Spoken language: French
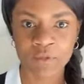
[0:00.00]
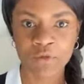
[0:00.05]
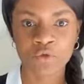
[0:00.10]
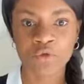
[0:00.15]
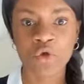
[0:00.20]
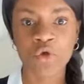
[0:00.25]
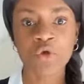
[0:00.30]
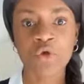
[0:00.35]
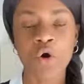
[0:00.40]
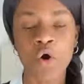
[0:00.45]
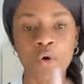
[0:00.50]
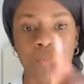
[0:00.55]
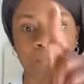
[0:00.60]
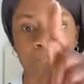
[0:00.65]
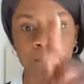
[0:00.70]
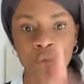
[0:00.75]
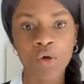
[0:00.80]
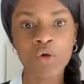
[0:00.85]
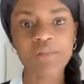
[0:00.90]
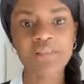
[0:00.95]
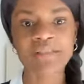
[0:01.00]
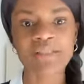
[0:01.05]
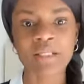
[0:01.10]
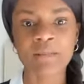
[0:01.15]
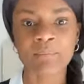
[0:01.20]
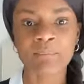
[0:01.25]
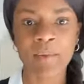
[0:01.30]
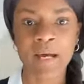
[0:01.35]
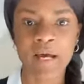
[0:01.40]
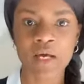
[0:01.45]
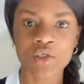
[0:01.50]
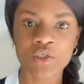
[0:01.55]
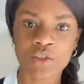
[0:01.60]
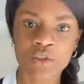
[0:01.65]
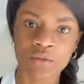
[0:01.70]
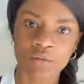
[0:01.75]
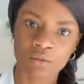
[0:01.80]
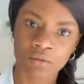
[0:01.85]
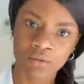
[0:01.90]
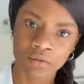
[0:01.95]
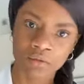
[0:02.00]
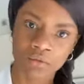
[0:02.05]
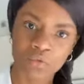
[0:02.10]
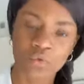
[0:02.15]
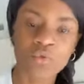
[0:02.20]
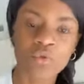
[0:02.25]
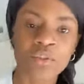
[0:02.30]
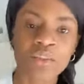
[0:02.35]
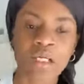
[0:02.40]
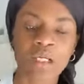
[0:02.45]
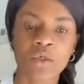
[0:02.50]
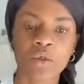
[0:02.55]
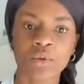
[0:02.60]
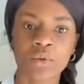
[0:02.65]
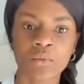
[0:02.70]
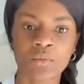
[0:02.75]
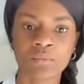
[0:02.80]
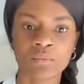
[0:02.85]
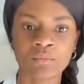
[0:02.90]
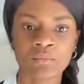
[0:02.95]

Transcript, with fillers: Donc on bloque cette page. Nous allons